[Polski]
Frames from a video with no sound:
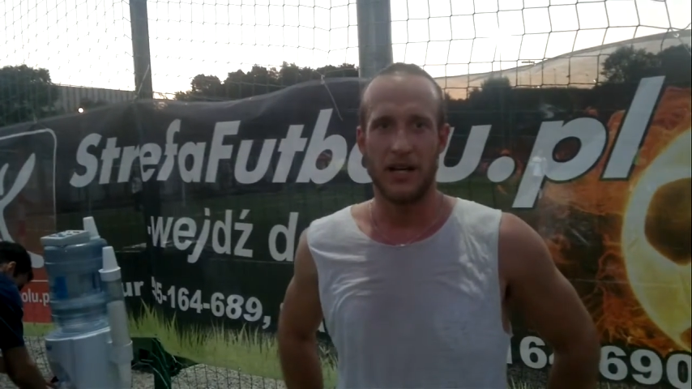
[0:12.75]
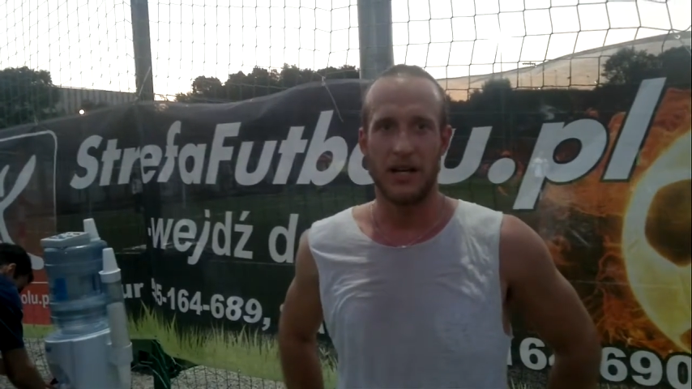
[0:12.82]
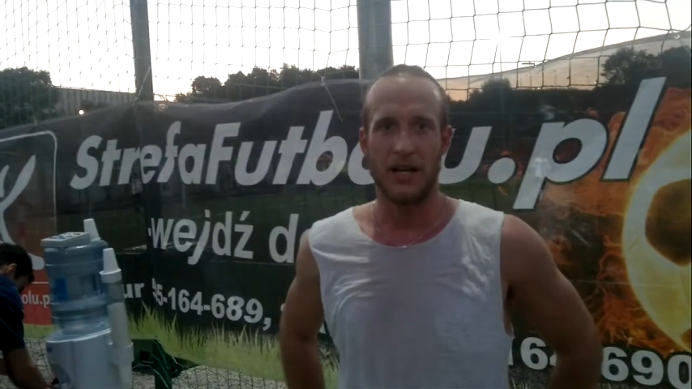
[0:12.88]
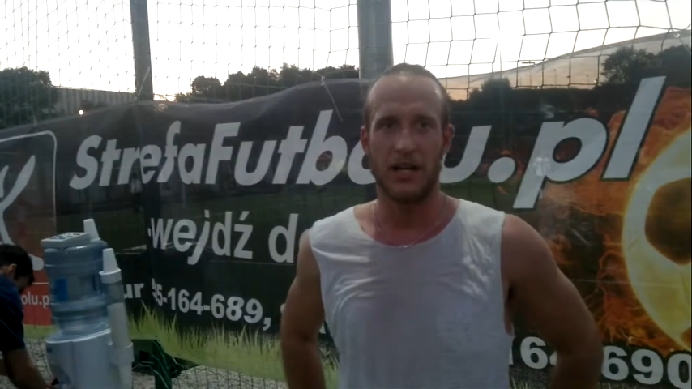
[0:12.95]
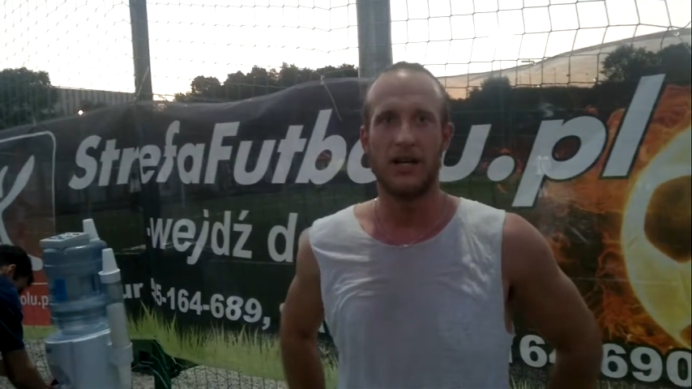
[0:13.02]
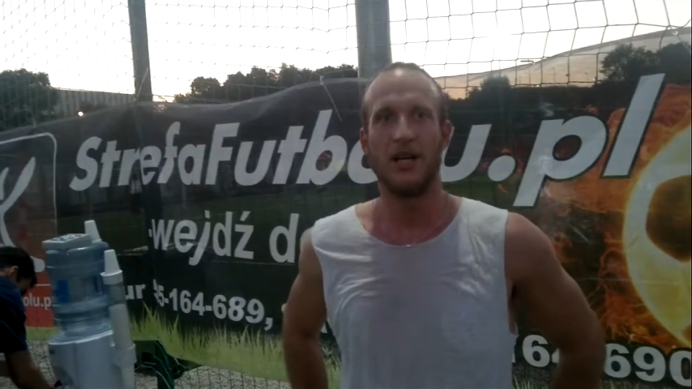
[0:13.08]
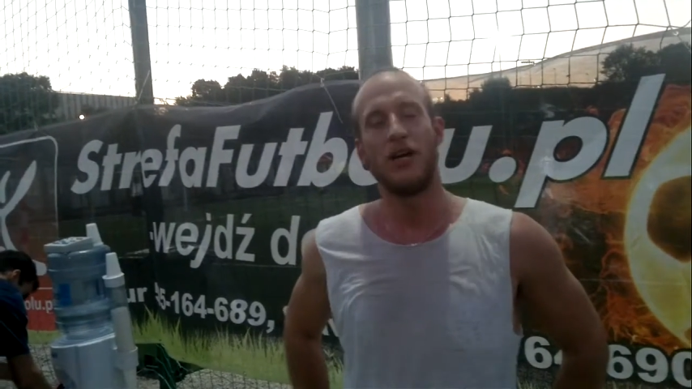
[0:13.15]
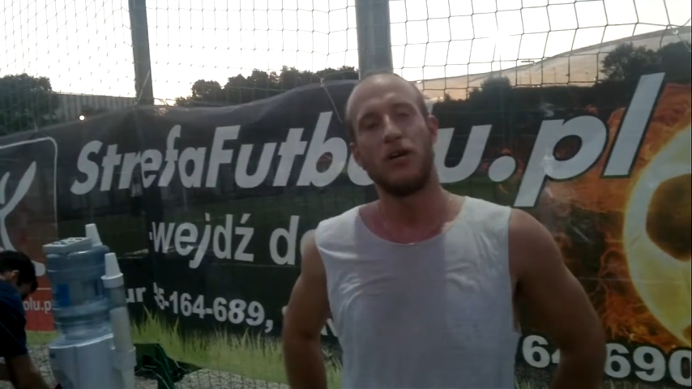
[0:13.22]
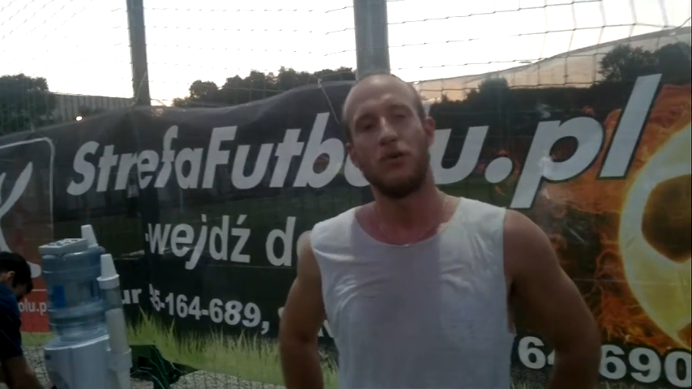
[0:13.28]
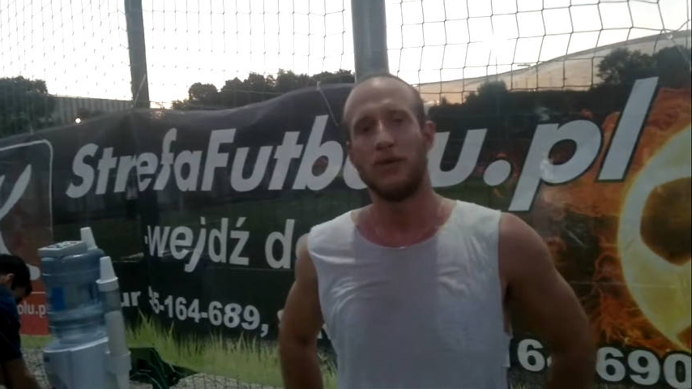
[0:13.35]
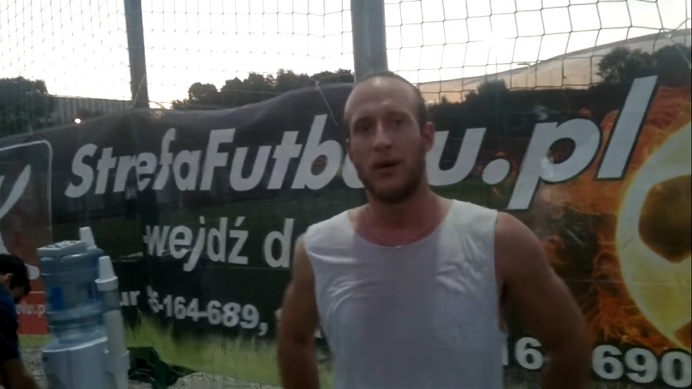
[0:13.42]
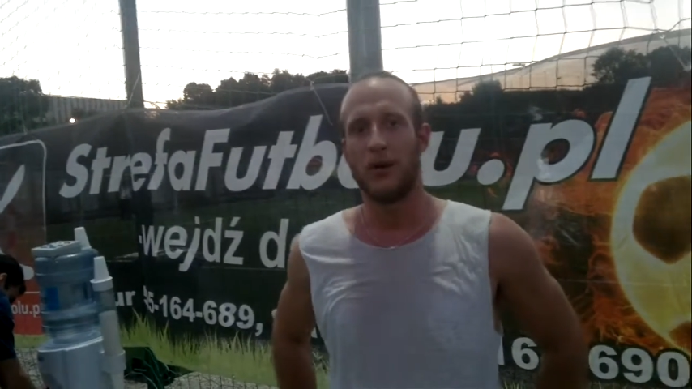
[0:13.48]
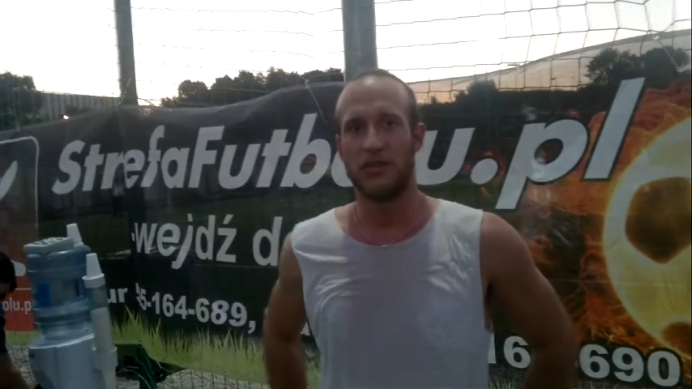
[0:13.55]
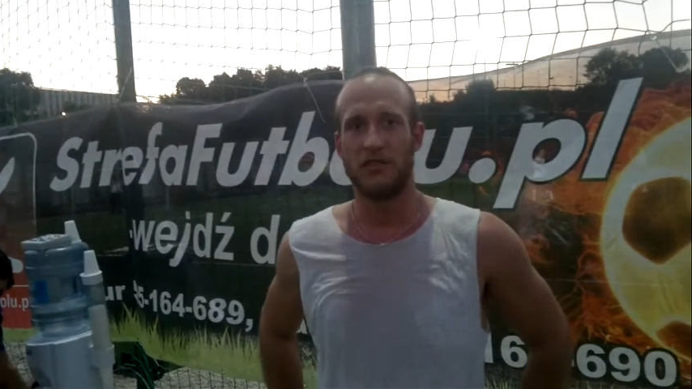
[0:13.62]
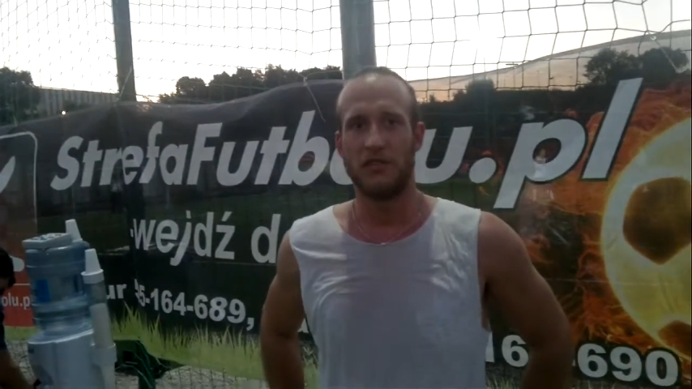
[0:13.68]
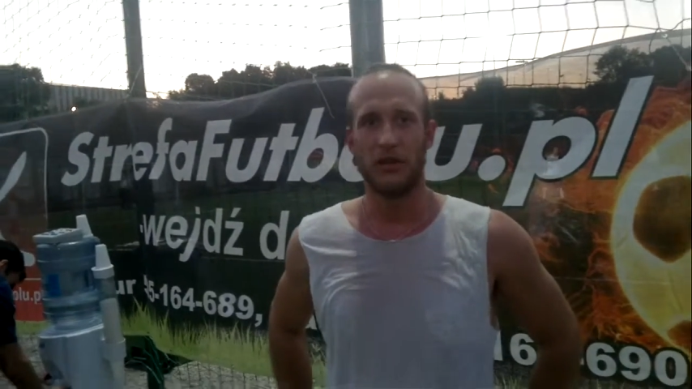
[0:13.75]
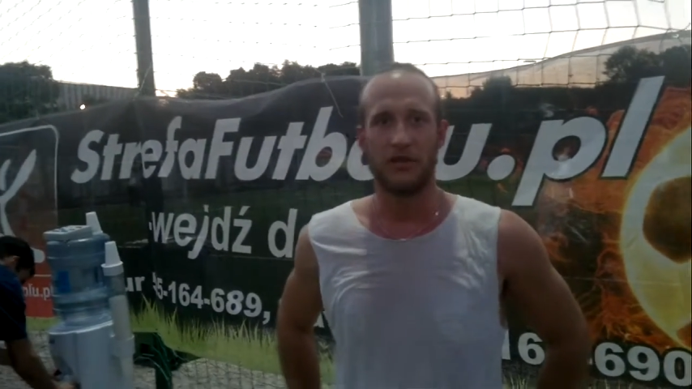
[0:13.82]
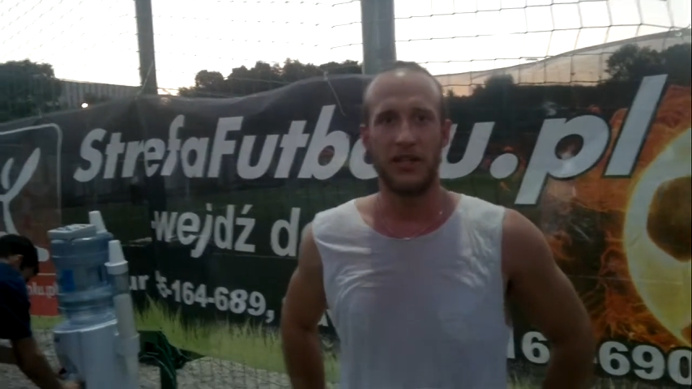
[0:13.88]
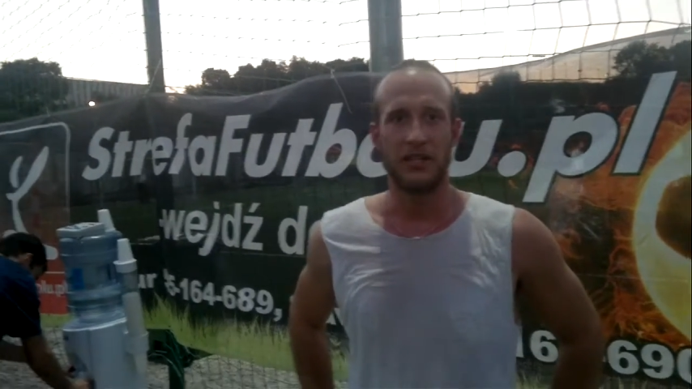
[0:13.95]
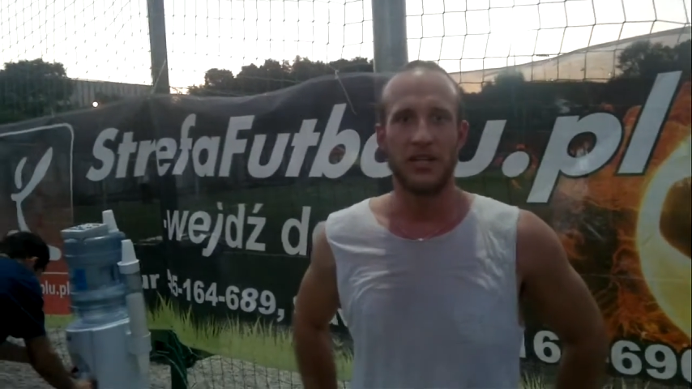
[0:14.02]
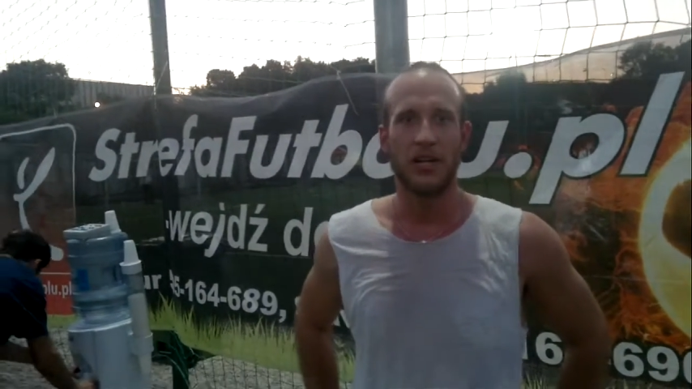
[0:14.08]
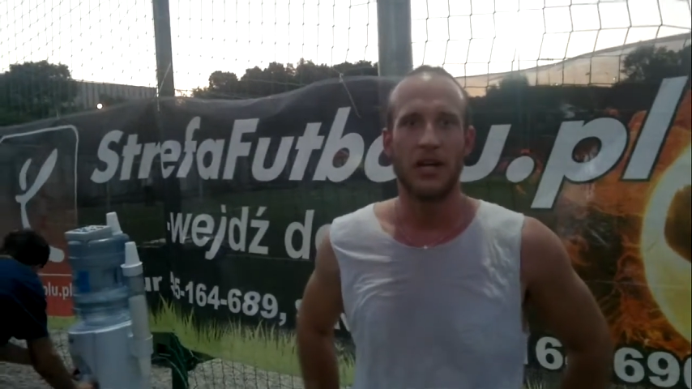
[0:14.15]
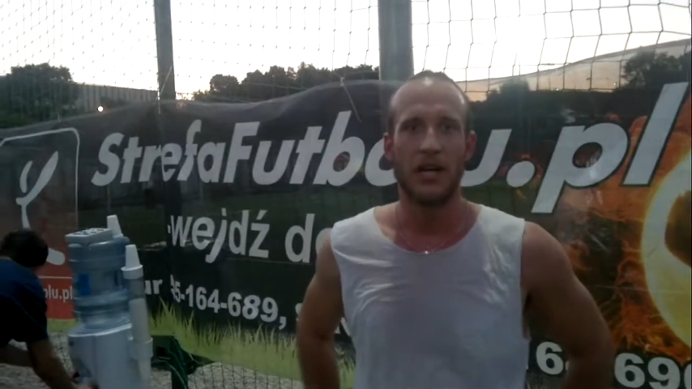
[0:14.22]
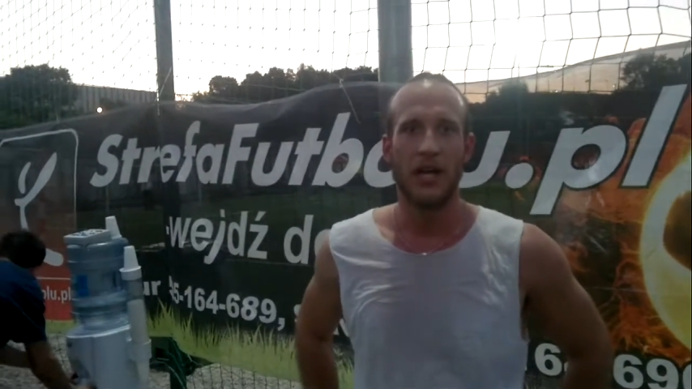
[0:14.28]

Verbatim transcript: ale udało się wyrównać,